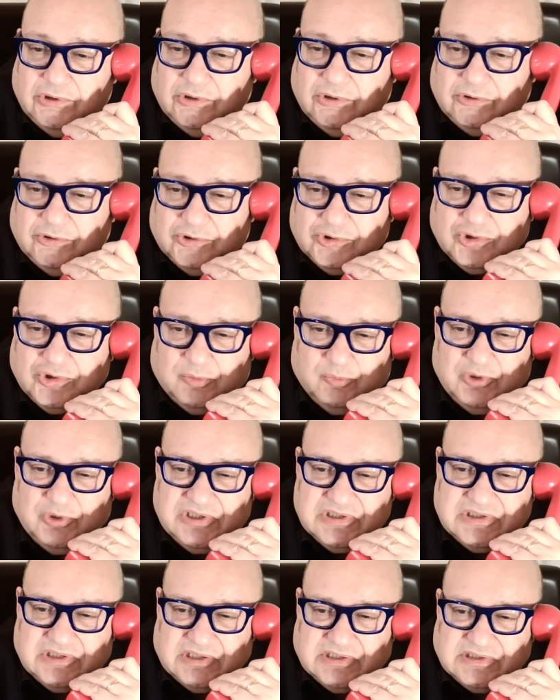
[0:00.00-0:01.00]
Los
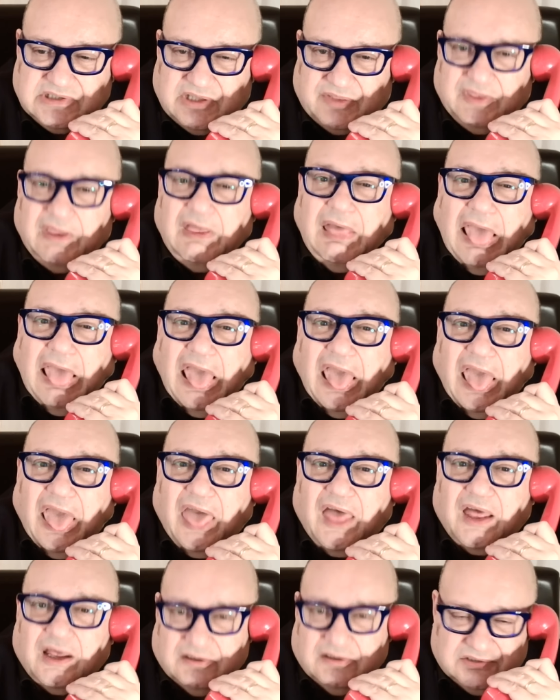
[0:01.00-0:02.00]
comunistas hace...
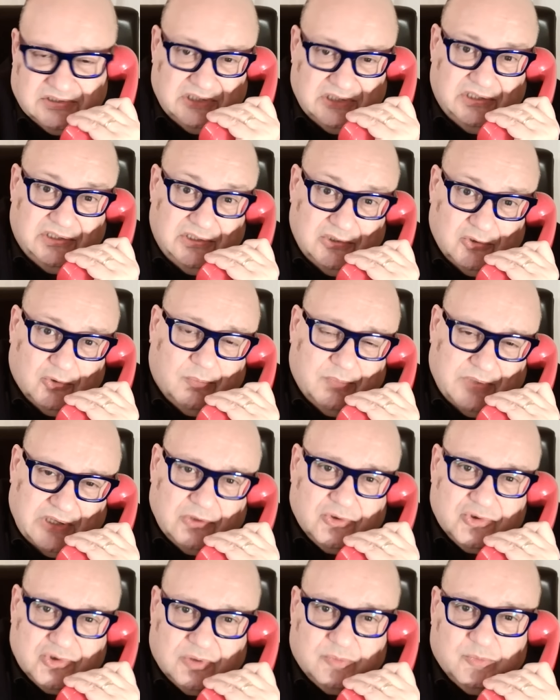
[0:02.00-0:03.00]
Eh, sí, hombre,
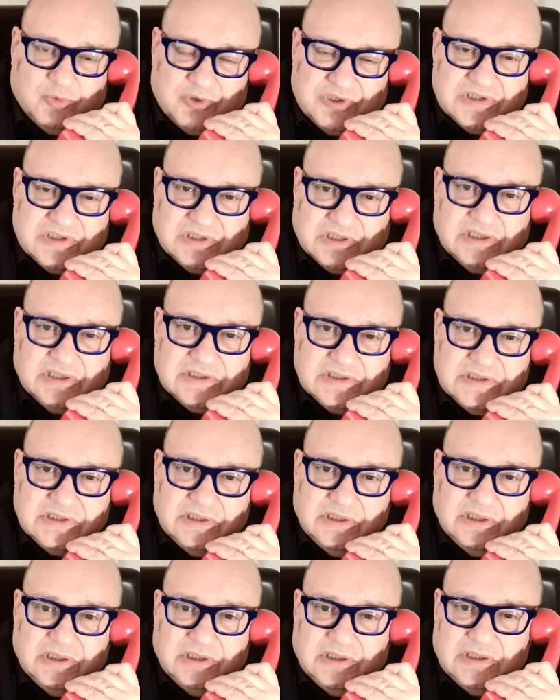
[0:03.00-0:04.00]
los comunistas
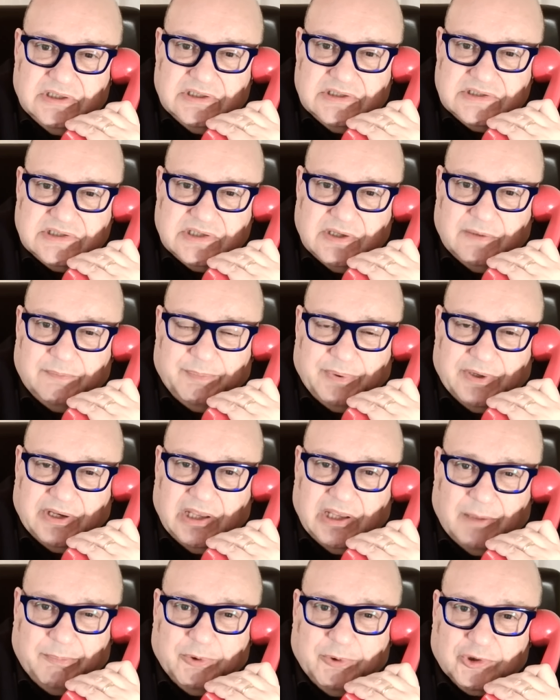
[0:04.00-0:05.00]

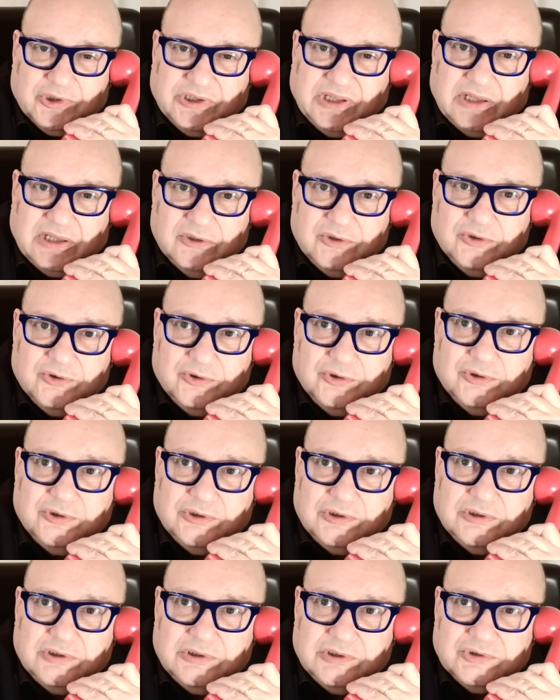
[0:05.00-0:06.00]
siempre
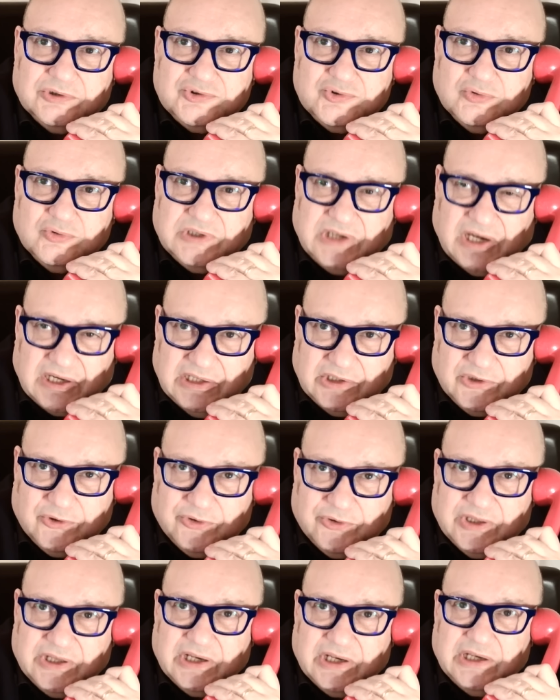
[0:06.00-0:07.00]
aportando eh, su granito
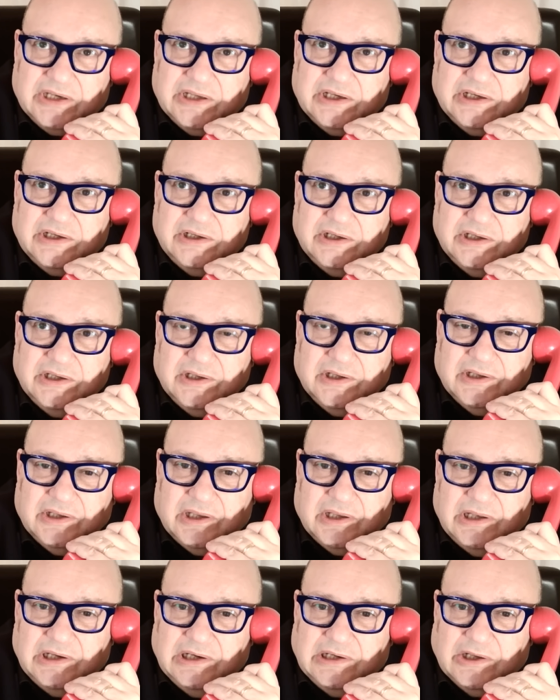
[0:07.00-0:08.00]
de arena
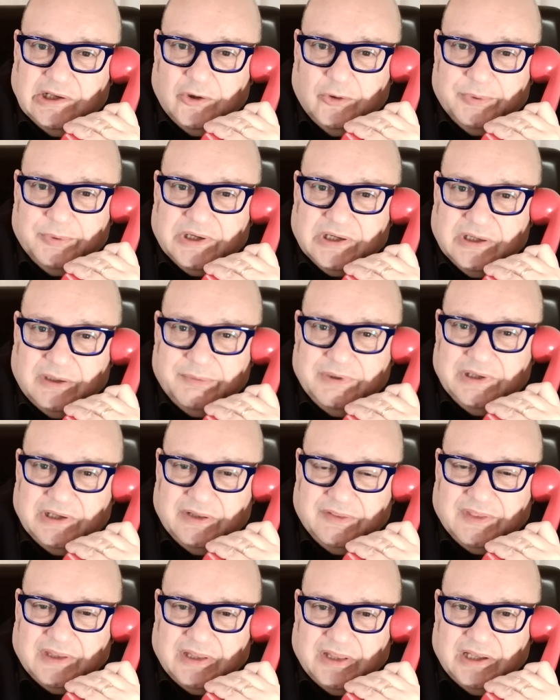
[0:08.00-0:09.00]
en la
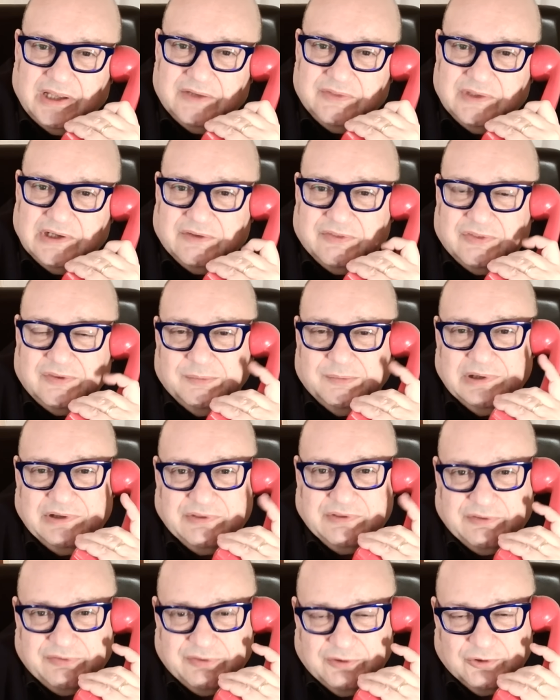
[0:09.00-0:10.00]
gobernabilidad de la
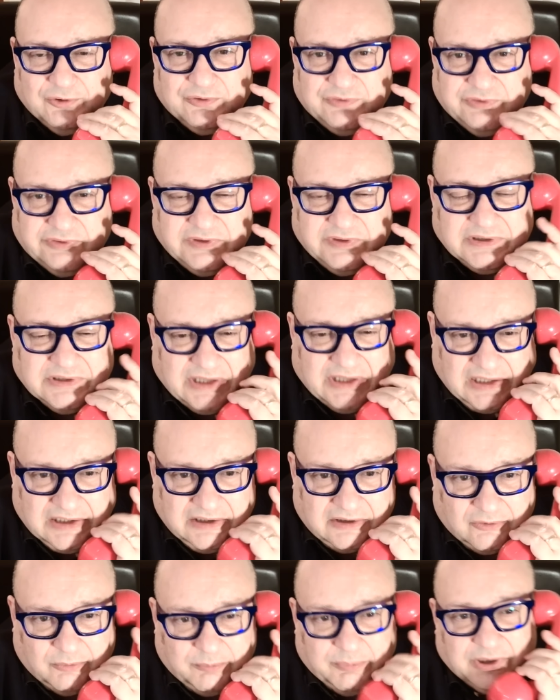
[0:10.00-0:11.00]
civilización
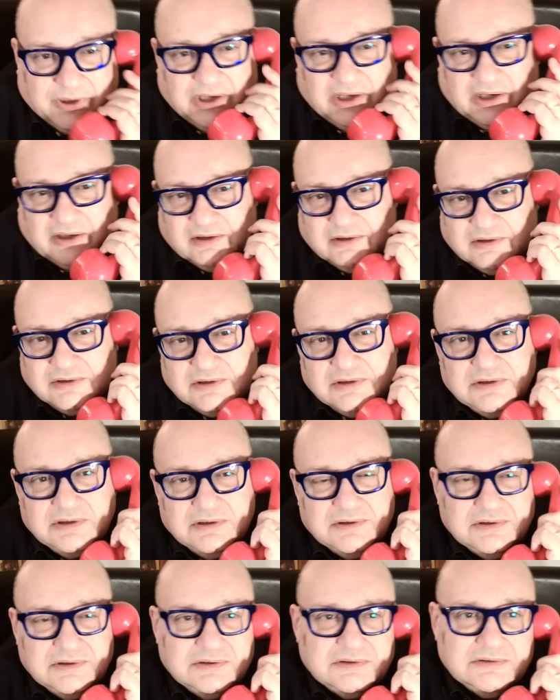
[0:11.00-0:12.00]
occidental. Hombre,
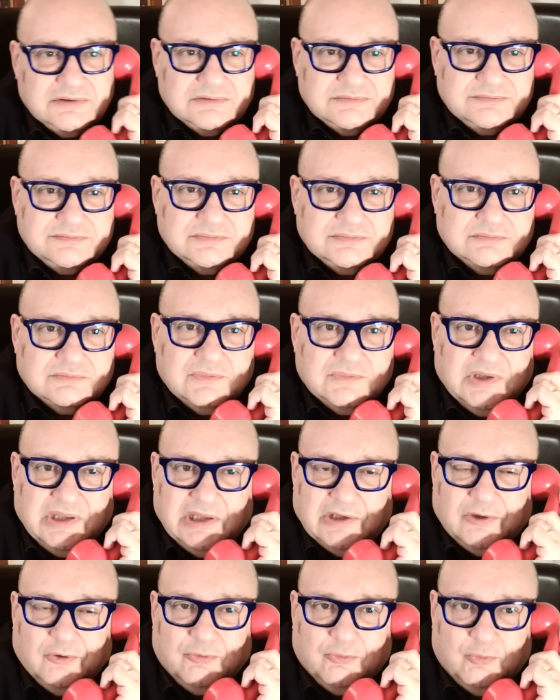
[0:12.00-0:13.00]

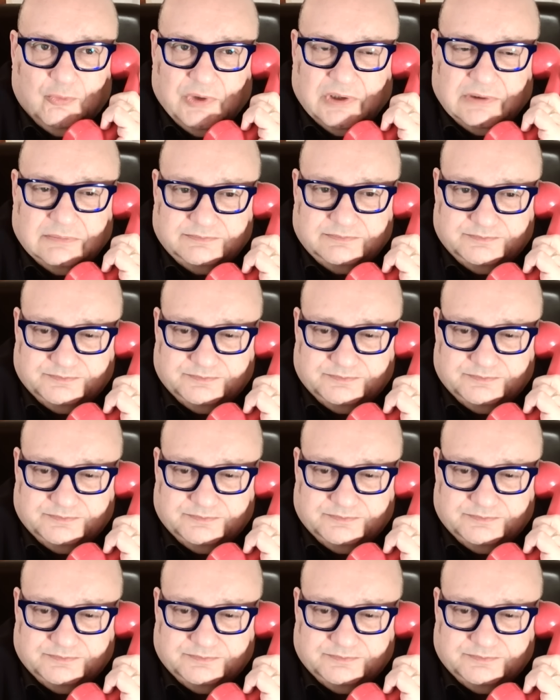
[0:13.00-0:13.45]
¿quién lo duda?